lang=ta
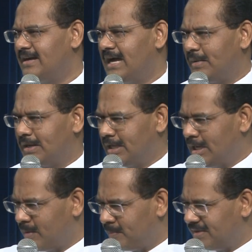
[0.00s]
அவர்
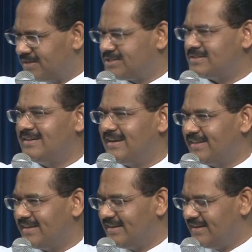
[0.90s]
கிருபை பெருசுனால
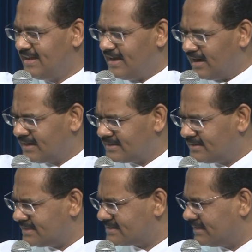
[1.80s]
தான் ஆண்டன்
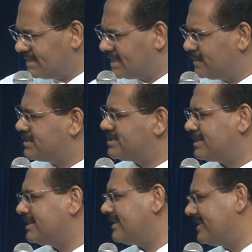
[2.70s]
தேசத்தில் நிற்க
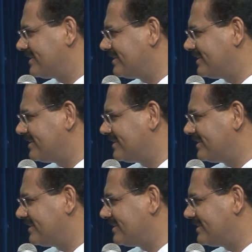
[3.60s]
வச்சிருக்கிறார்